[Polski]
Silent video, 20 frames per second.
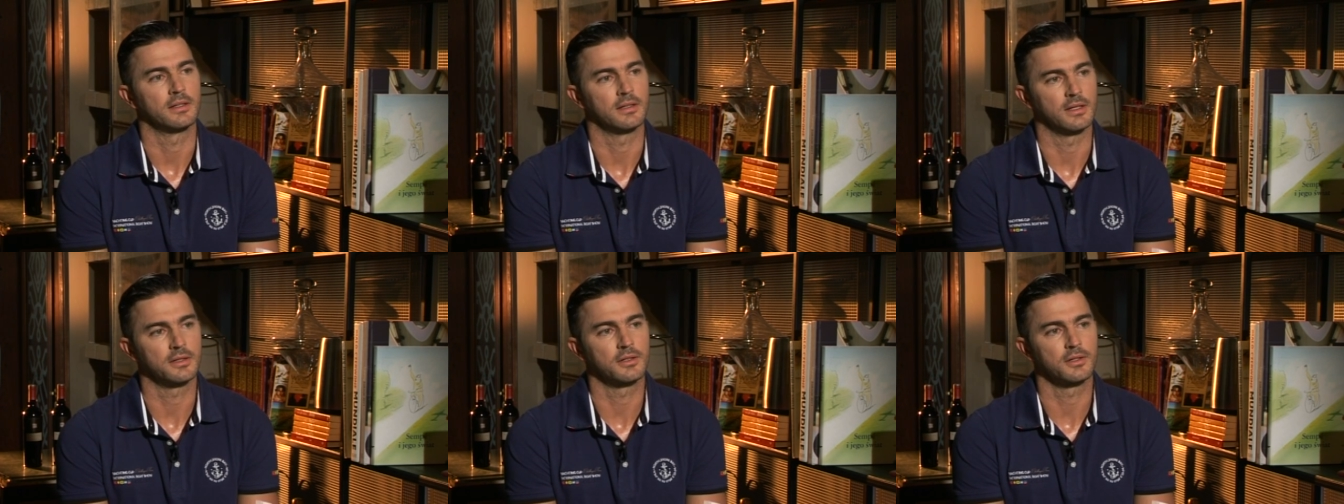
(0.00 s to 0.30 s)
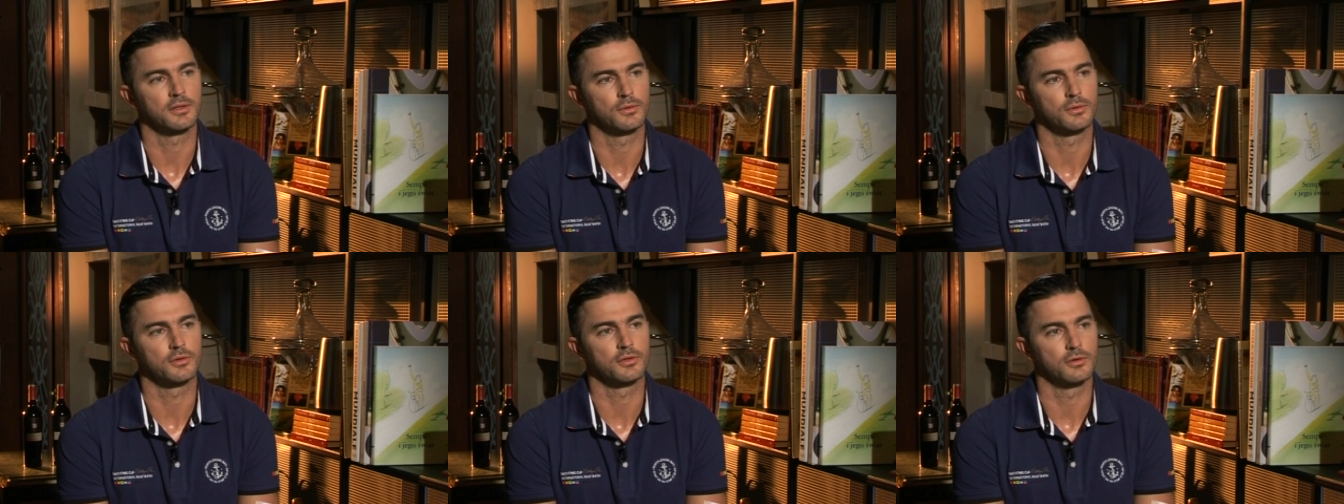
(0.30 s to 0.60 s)
dla
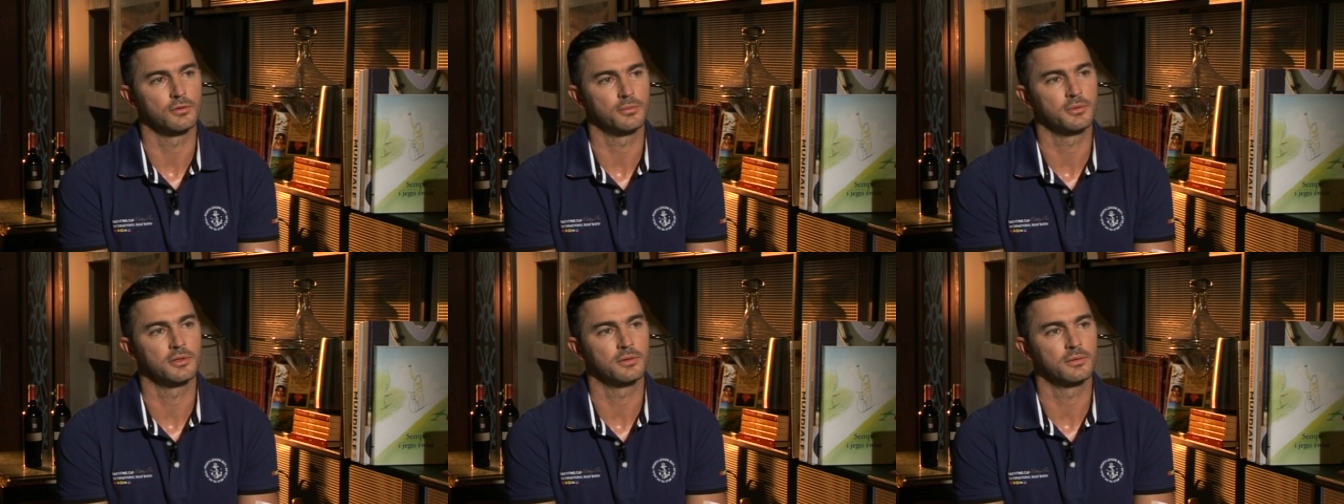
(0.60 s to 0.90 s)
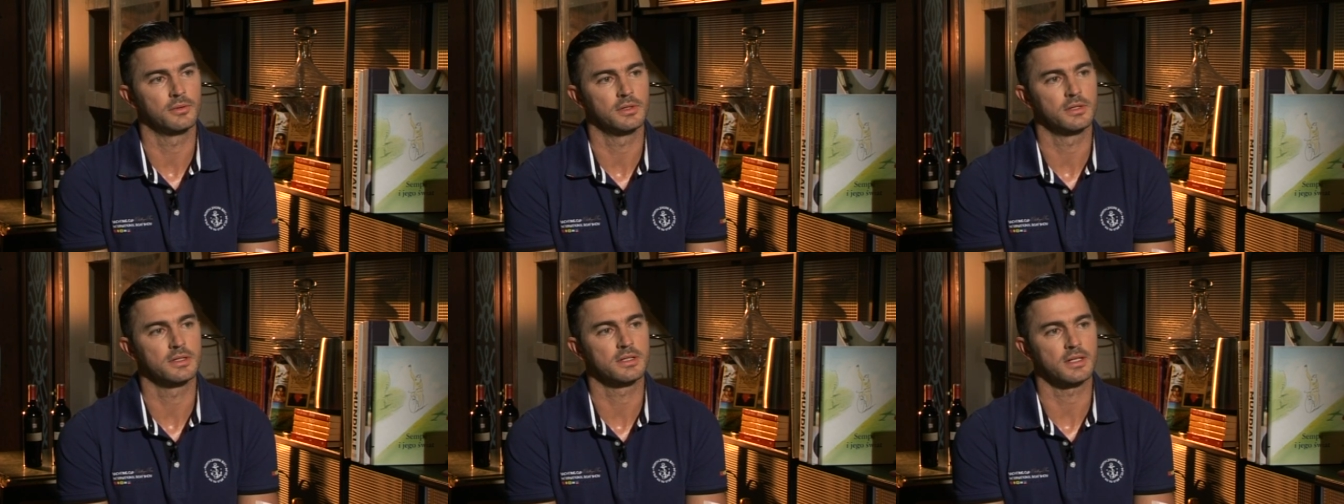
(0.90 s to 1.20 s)
tych, którzy
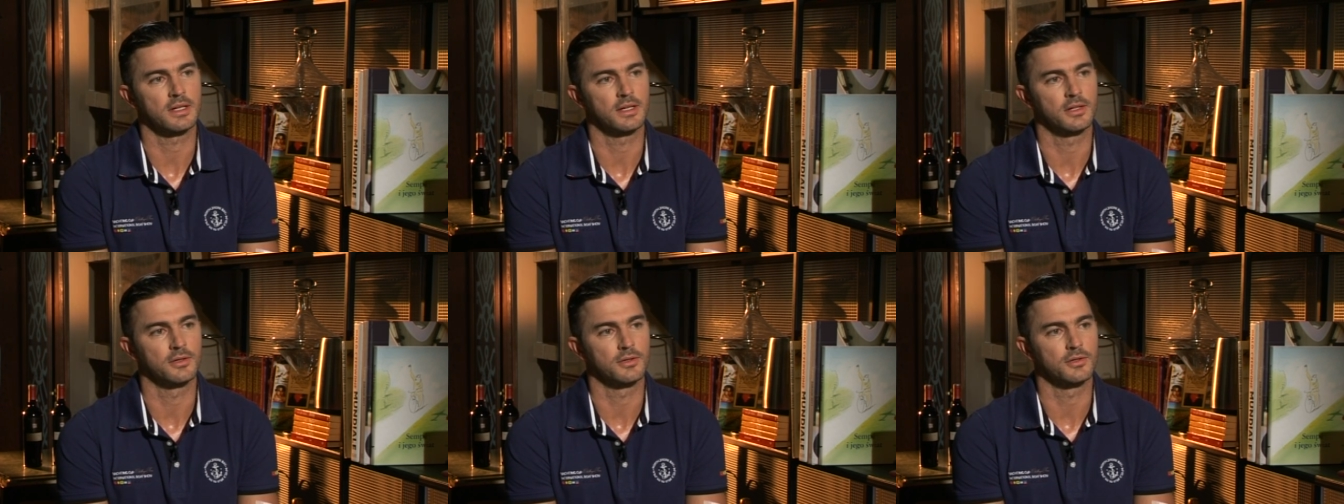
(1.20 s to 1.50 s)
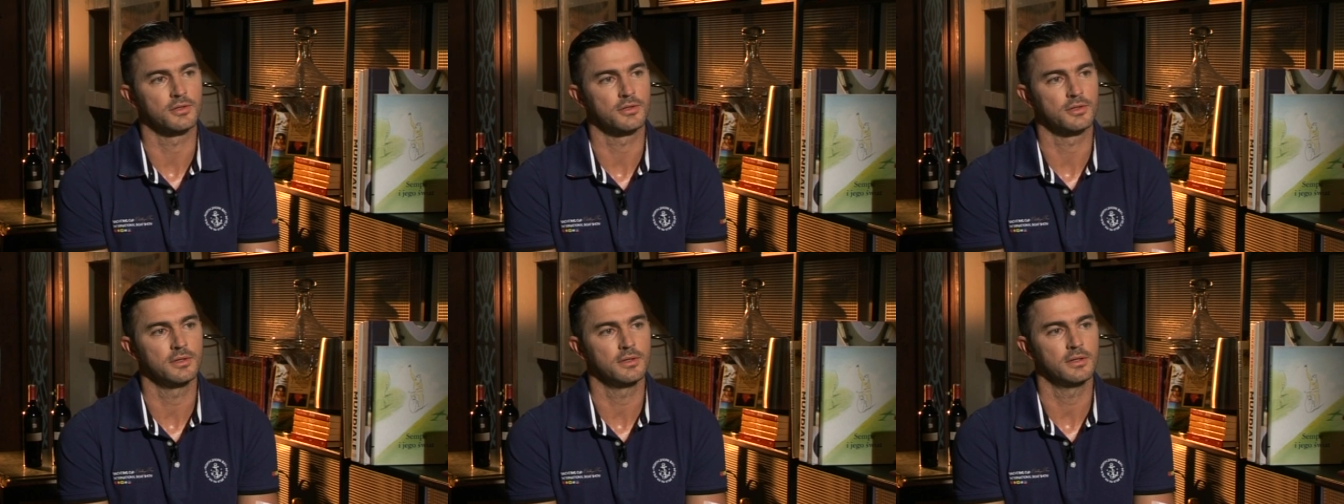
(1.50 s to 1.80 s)
lubią e,
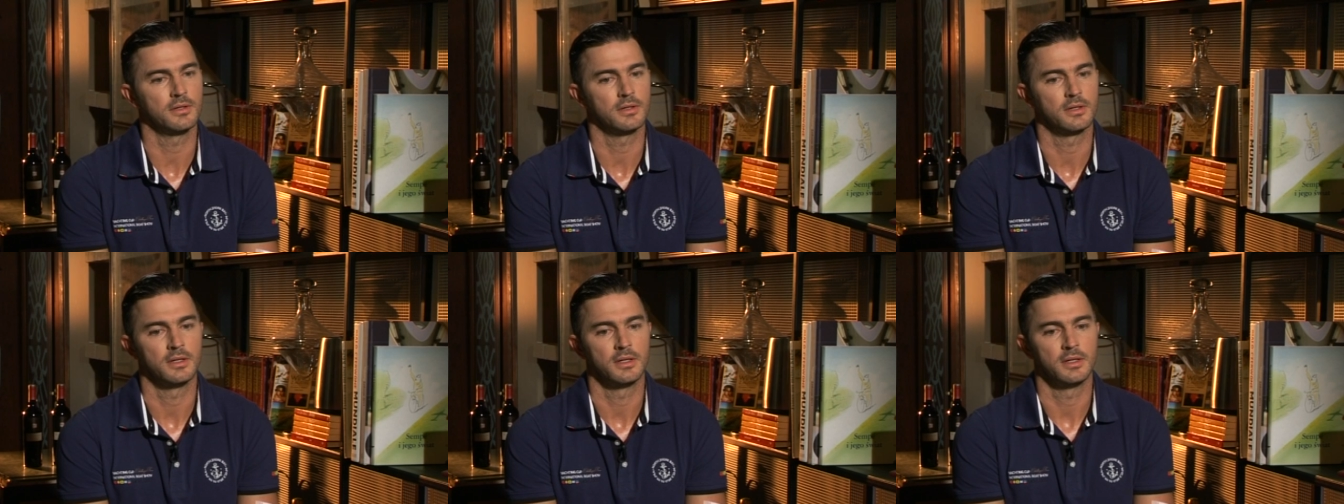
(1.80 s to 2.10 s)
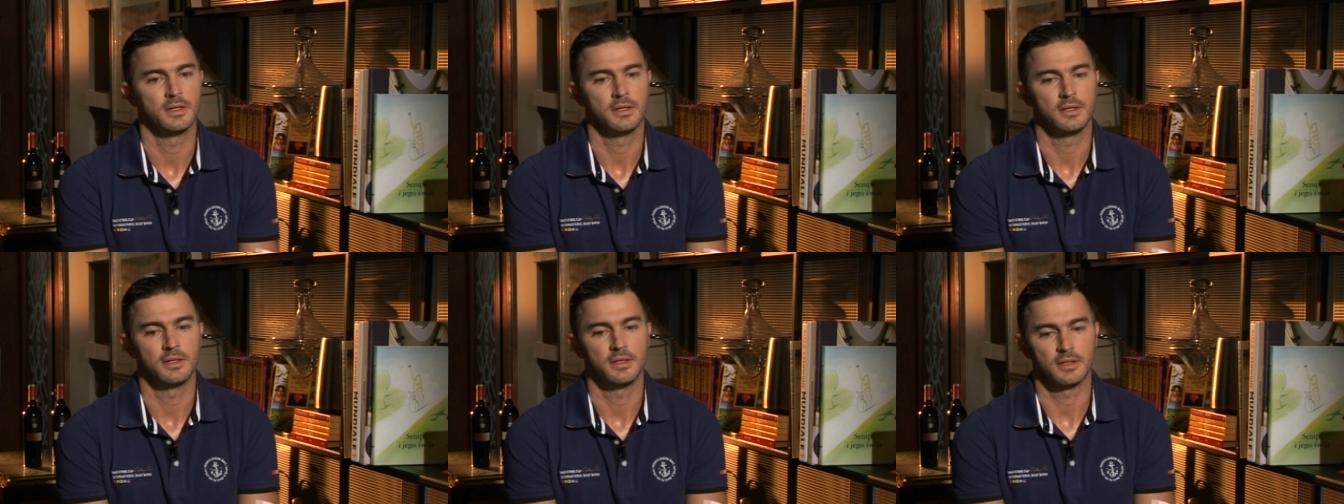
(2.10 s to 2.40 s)
skrajności
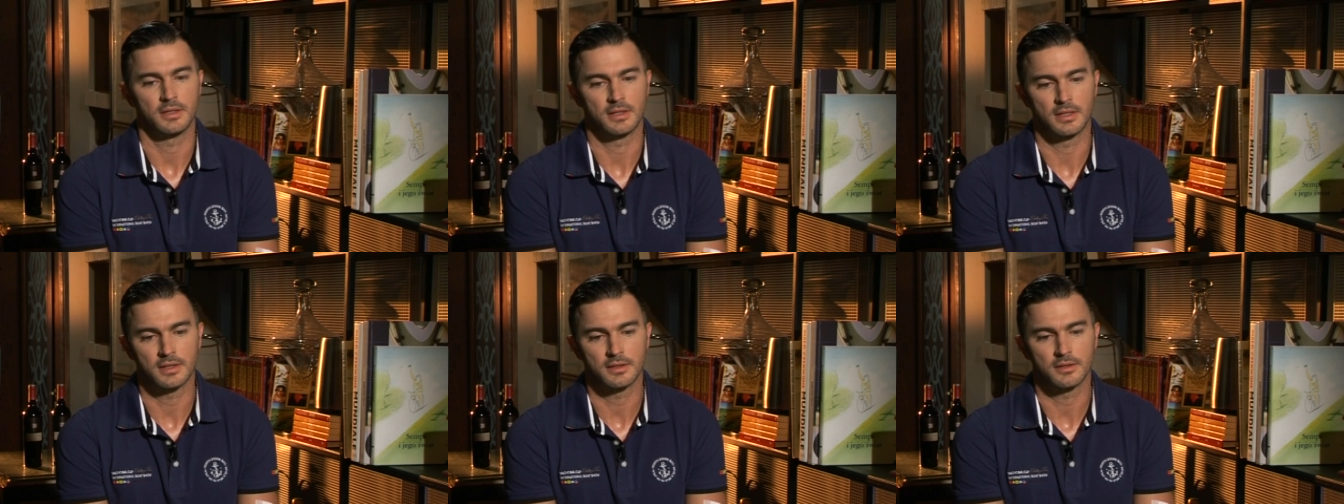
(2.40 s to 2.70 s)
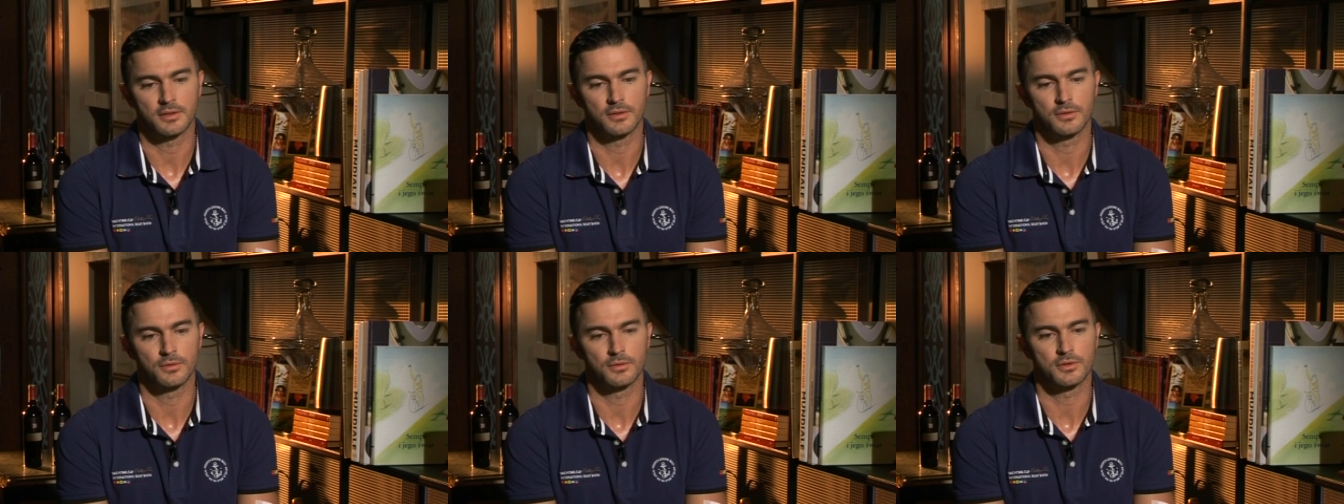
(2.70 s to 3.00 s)
i dla
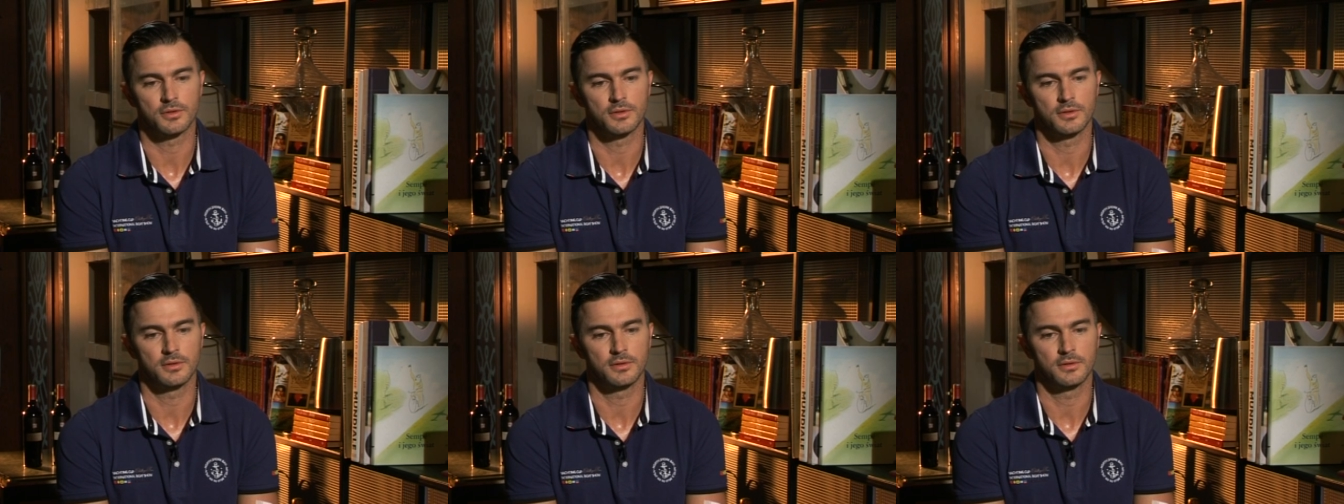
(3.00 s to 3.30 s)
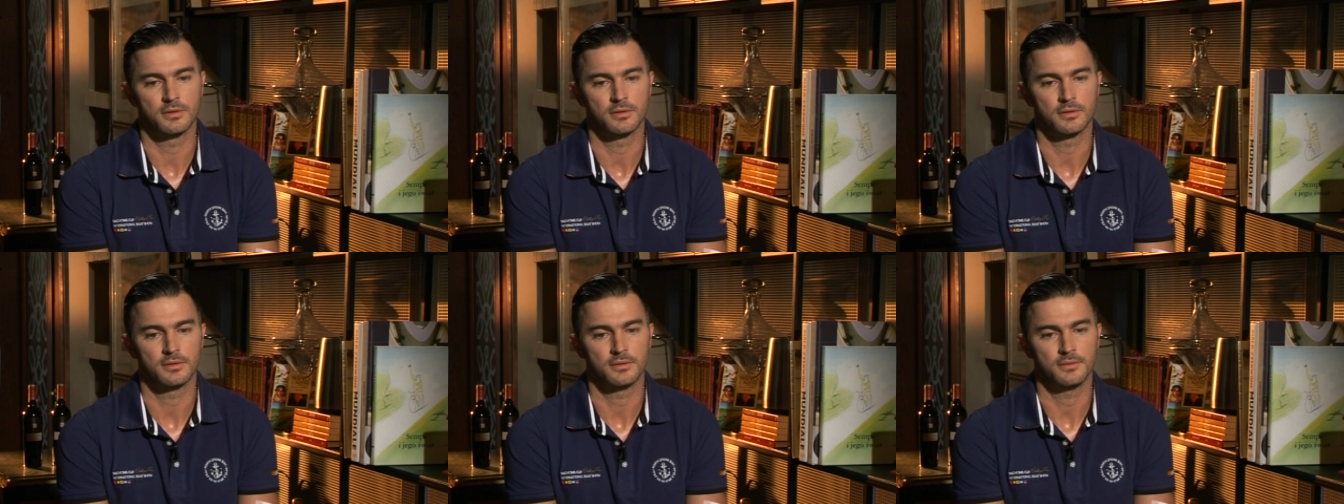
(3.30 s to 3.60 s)
tych,
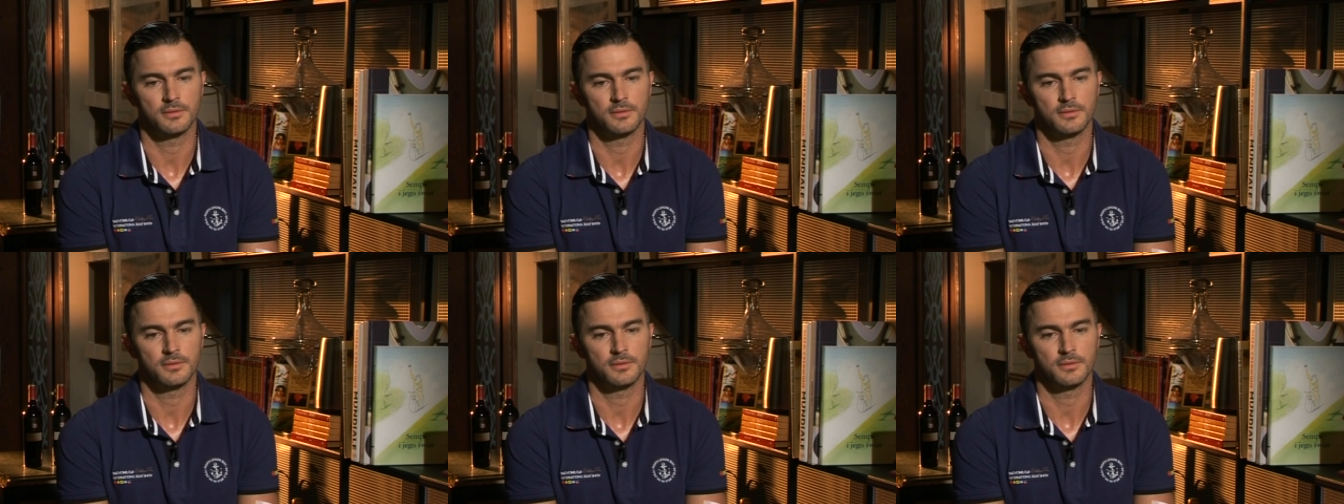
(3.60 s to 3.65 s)
którzy